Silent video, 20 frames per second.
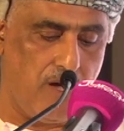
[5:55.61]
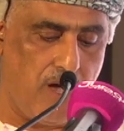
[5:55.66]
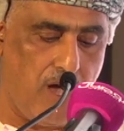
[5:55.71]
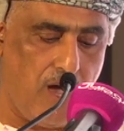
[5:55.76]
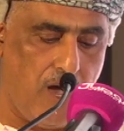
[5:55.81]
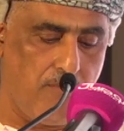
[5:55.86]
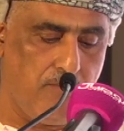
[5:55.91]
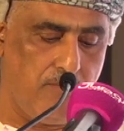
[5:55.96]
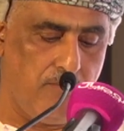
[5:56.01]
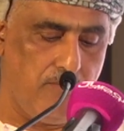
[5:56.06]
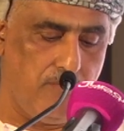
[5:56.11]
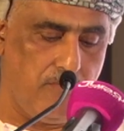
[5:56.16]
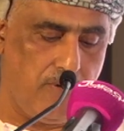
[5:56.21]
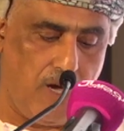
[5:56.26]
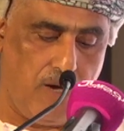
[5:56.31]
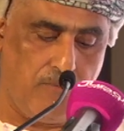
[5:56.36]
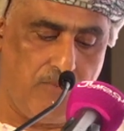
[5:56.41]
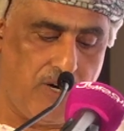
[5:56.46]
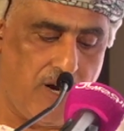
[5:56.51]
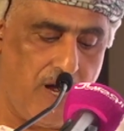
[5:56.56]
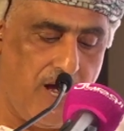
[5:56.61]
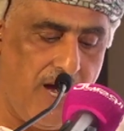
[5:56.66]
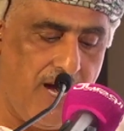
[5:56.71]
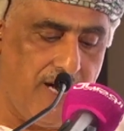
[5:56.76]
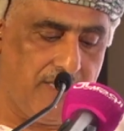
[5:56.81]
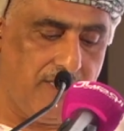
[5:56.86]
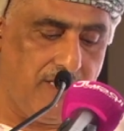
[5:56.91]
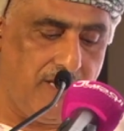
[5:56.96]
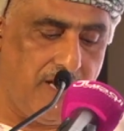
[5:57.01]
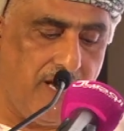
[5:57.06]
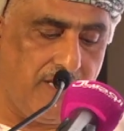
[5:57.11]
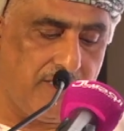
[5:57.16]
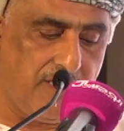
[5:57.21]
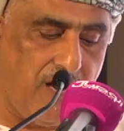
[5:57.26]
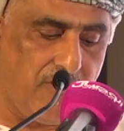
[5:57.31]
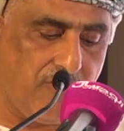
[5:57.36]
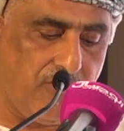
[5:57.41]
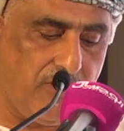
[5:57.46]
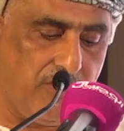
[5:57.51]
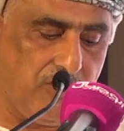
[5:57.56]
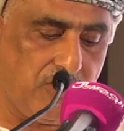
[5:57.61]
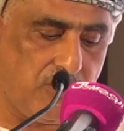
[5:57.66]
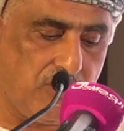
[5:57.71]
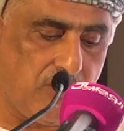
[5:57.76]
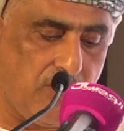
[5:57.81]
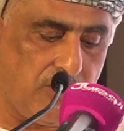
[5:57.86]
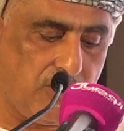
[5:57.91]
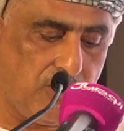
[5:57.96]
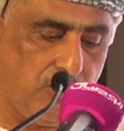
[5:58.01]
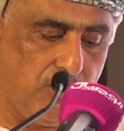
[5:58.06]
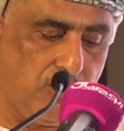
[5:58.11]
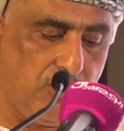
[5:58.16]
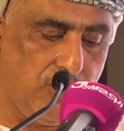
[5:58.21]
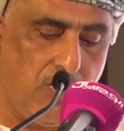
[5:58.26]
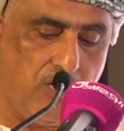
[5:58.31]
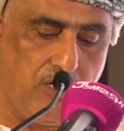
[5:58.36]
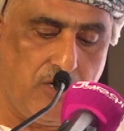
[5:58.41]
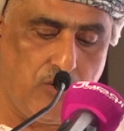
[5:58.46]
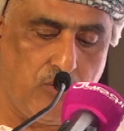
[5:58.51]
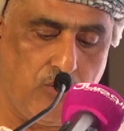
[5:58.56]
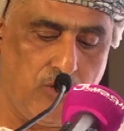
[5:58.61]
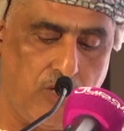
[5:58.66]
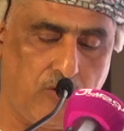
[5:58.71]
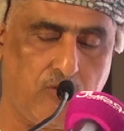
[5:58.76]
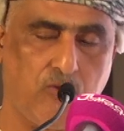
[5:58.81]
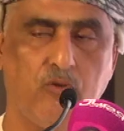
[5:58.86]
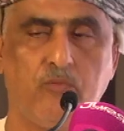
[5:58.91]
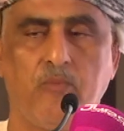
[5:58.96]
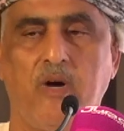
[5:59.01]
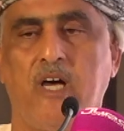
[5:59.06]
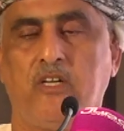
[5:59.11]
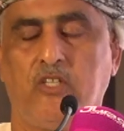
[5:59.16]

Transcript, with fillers: عب عبر احد الاهداف الاستراتيجيه لرؤيه عمان